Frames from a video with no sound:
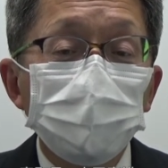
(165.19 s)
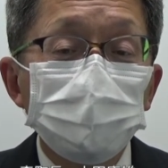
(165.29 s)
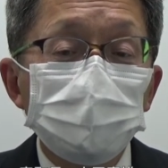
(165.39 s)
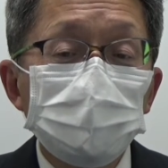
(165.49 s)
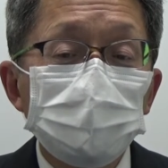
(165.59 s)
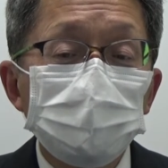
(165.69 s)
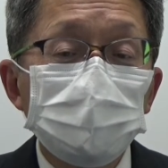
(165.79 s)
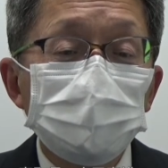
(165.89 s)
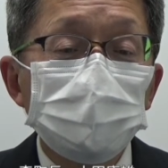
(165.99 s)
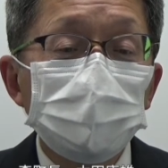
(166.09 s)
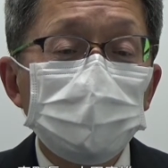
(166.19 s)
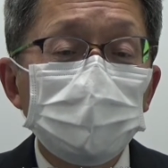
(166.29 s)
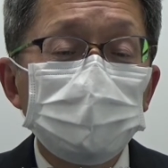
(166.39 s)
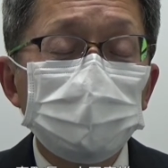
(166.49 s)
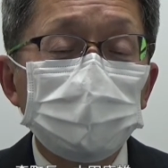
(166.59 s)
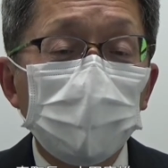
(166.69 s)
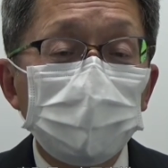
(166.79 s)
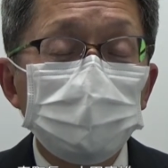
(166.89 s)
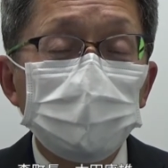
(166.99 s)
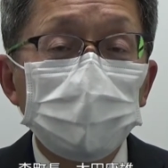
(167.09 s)
今年の新茶シーズン
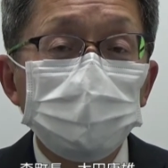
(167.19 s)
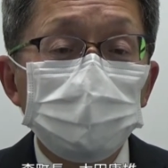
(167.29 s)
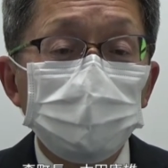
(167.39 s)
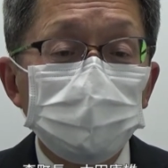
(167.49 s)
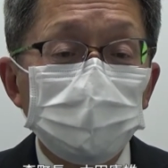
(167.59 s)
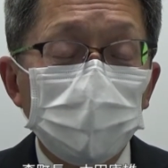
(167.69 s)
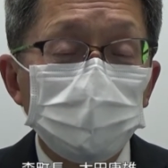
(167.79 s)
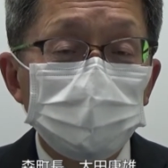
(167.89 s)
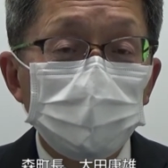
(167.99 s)
がスタートしました